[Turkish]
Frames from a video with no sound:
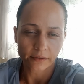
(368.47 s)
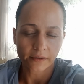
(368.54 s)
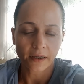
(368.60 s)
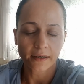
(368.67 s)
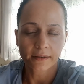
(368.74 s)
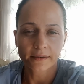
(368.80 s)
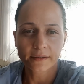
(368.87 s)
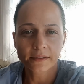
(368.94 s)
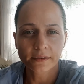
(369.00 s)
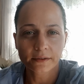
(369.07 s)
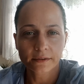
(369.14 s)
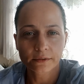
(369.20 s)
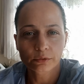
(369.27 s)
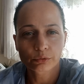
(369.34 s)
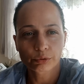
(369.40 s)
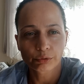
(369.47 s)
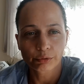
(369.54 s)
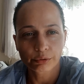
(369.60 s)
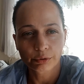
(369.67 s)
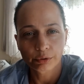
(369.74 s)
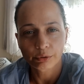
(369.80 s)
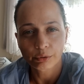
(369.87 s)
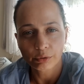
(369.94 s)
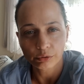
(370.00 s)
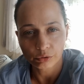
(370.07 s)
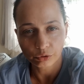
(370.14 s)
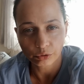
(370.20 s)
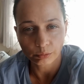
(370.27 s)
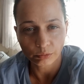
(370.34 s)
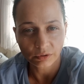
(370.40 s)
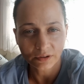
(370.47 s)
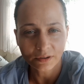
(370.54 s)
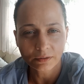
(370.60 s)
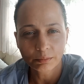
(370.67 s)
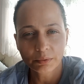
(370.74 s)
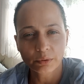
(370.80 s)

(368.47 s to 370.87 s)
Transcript: Yani iki türlü konuştuğumuzda